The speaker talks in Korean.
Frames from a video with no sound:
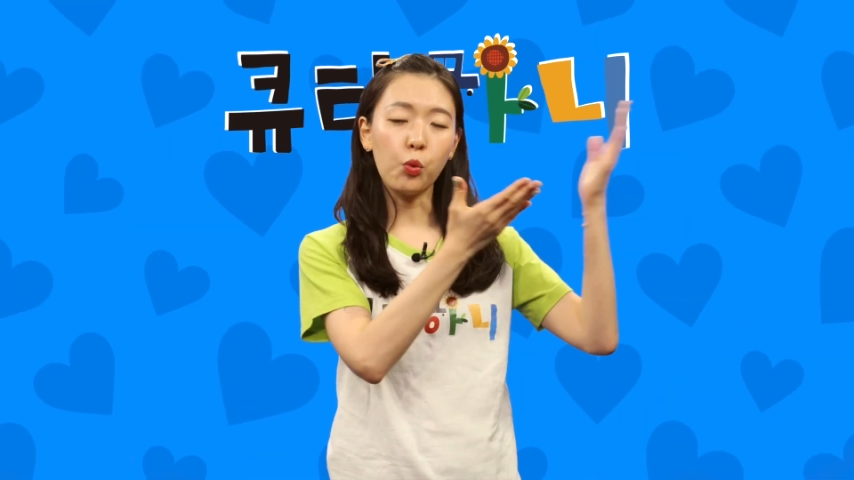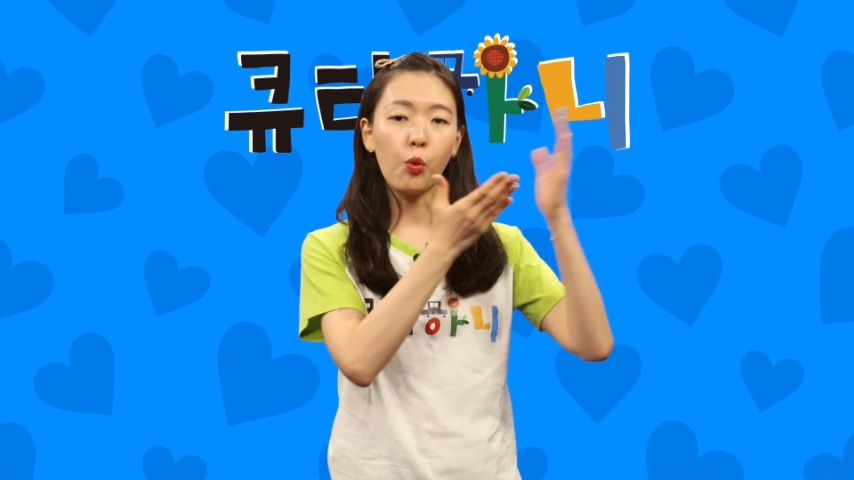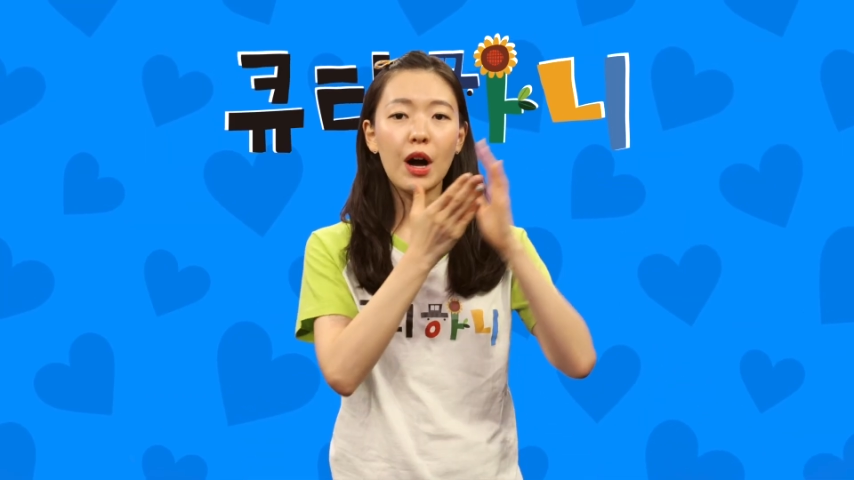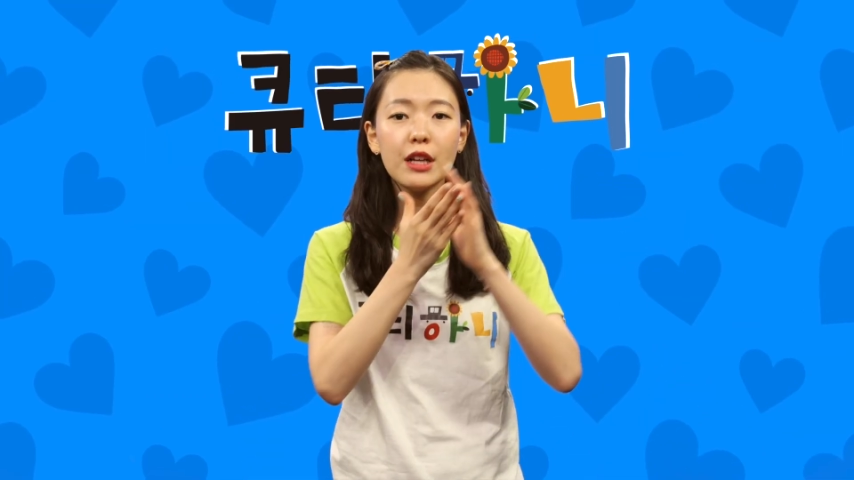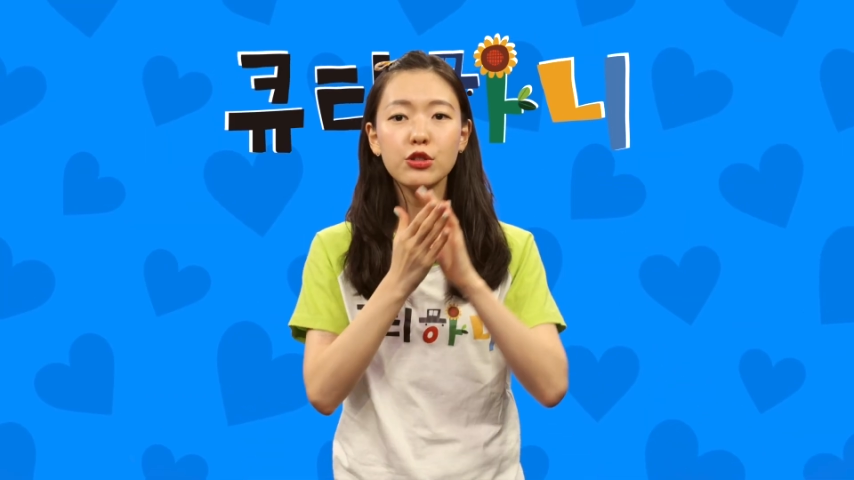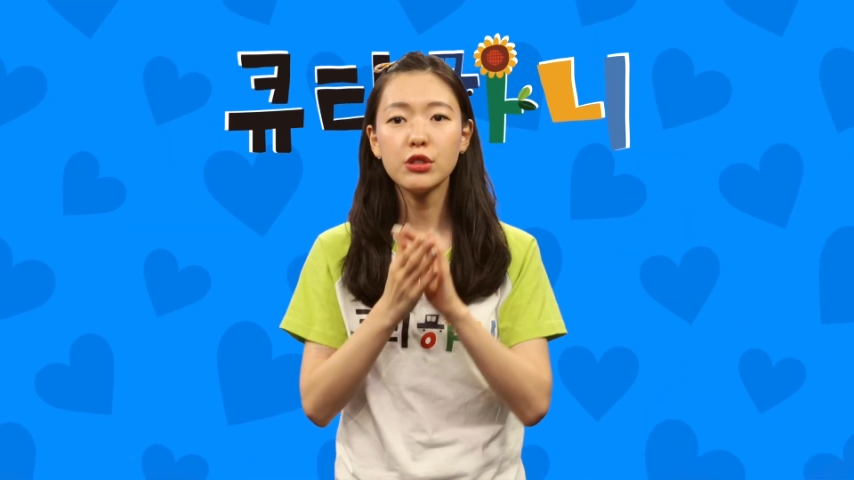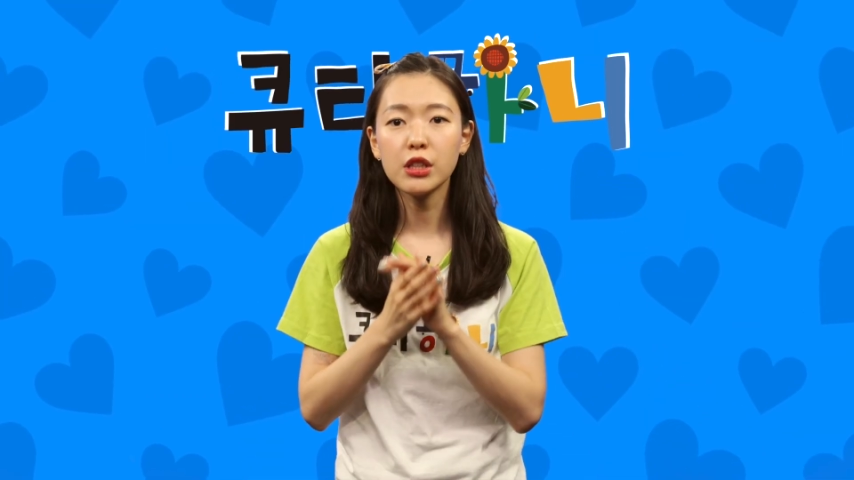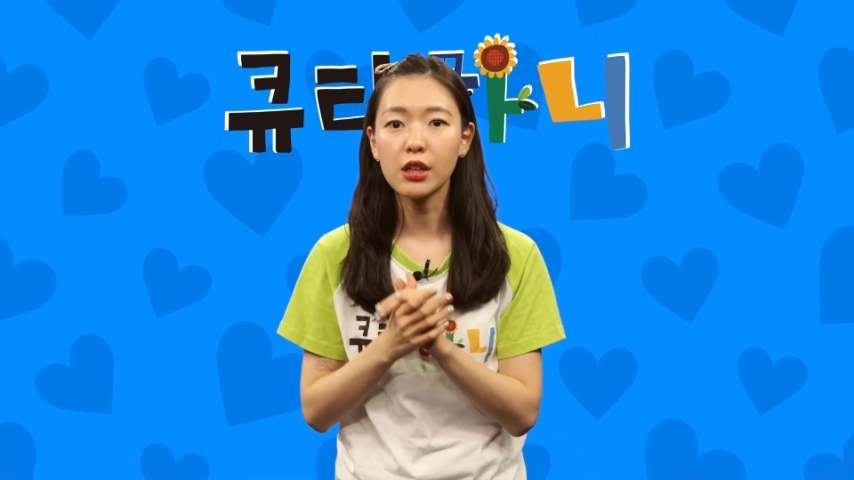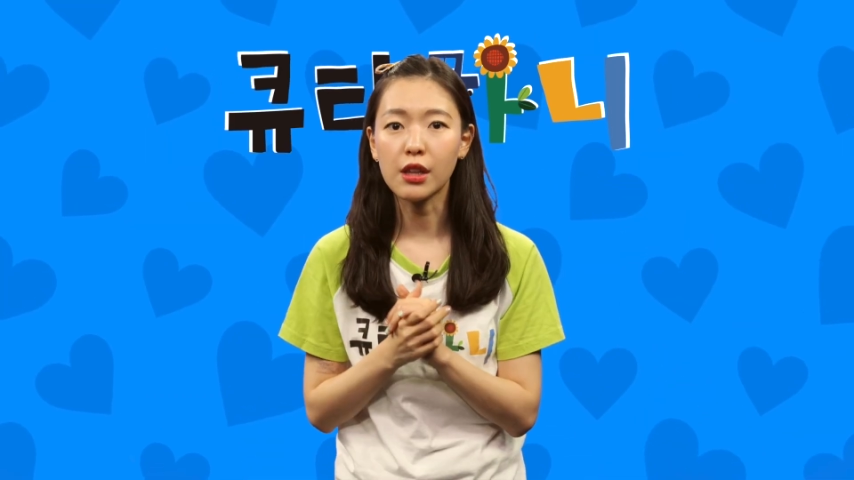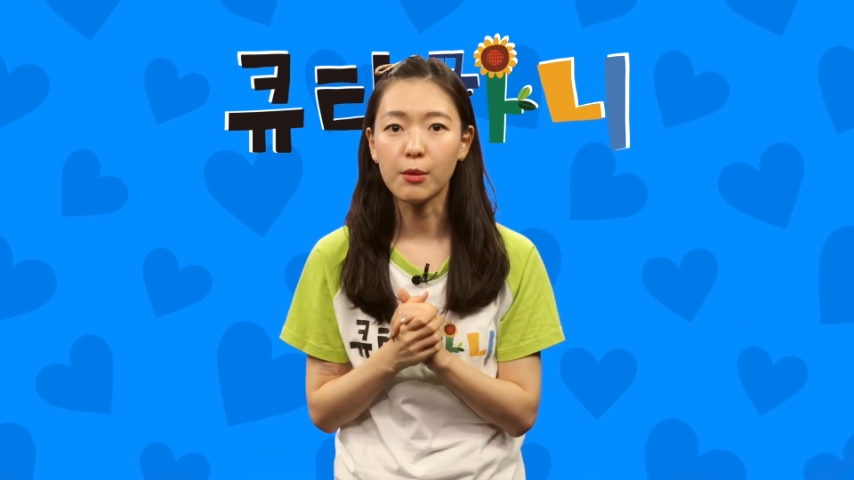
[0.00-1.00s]

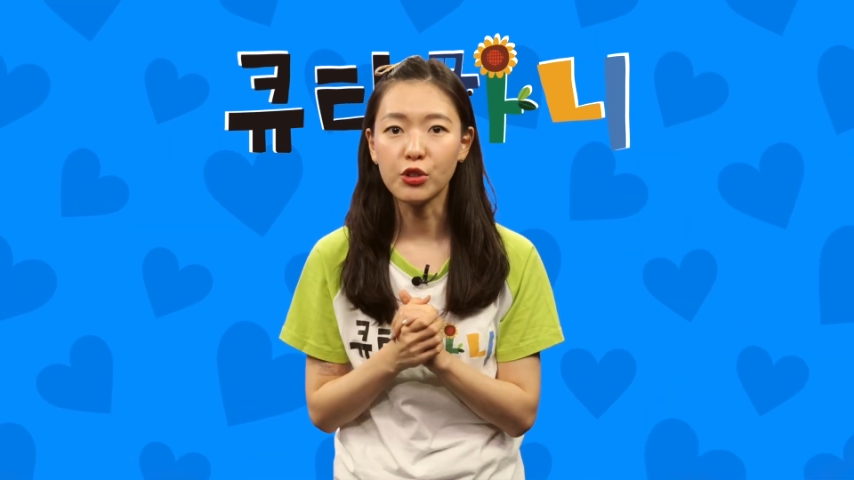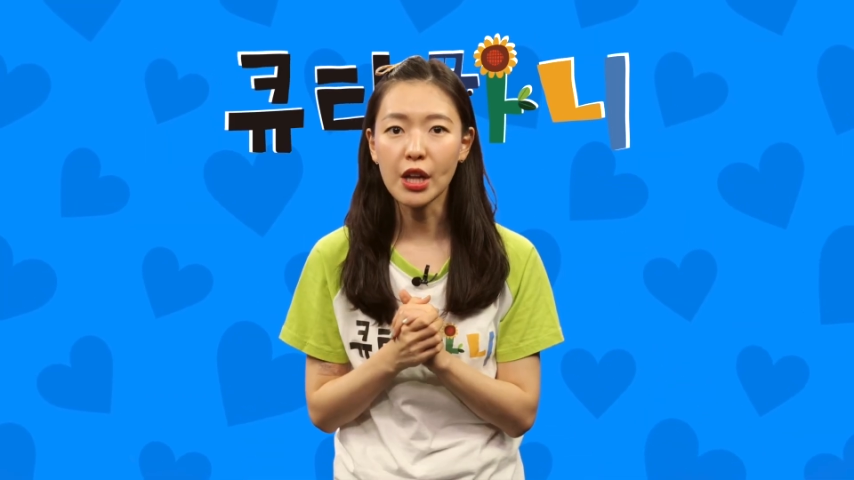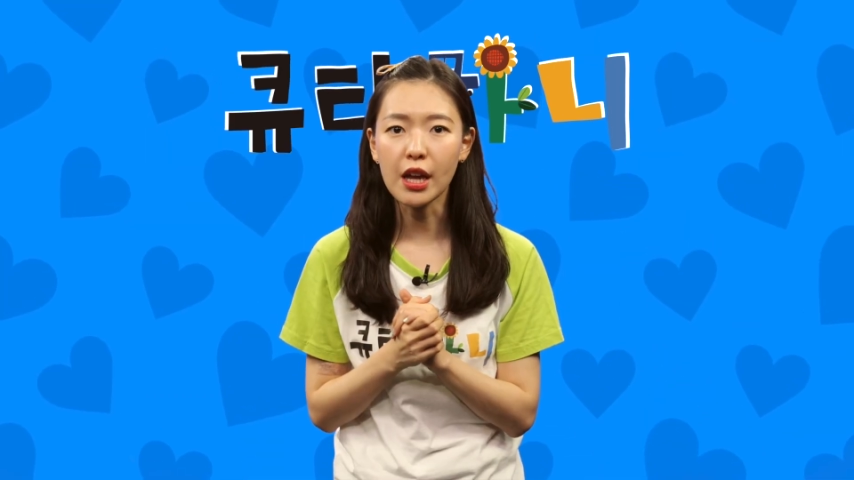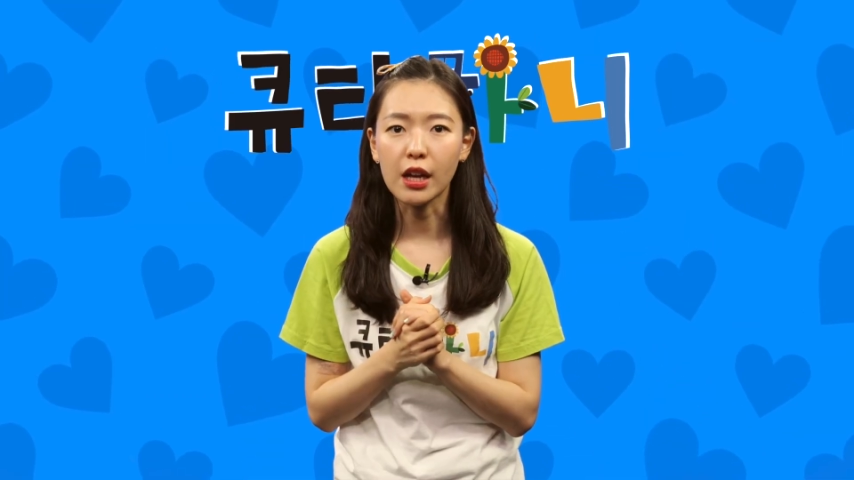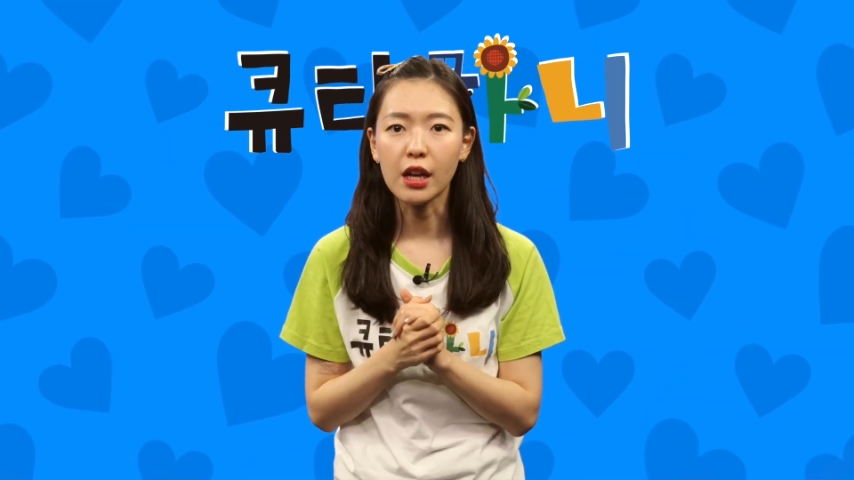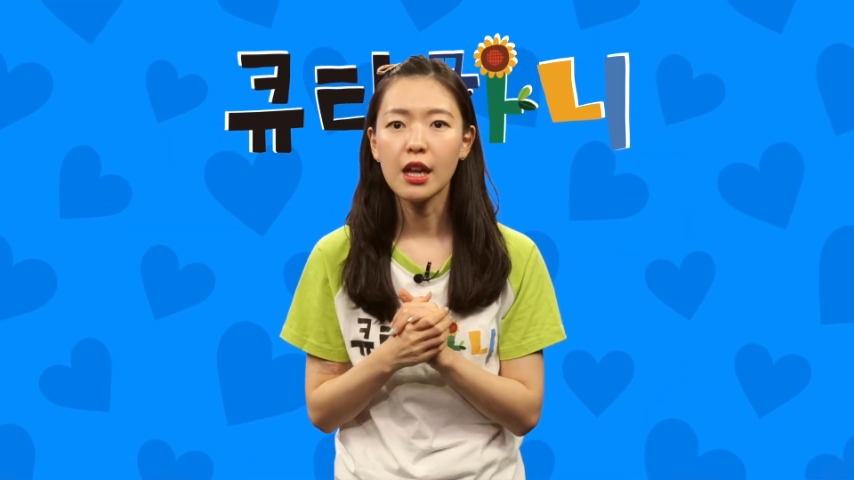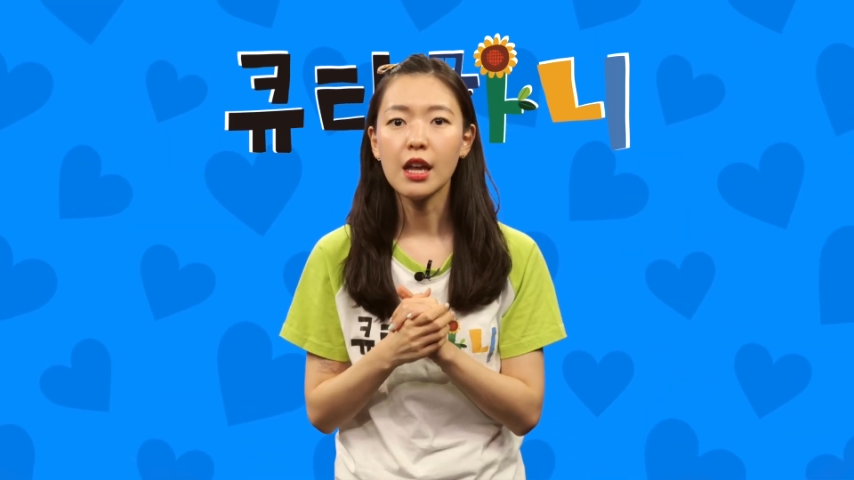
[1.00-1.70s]
도와주시기 때문에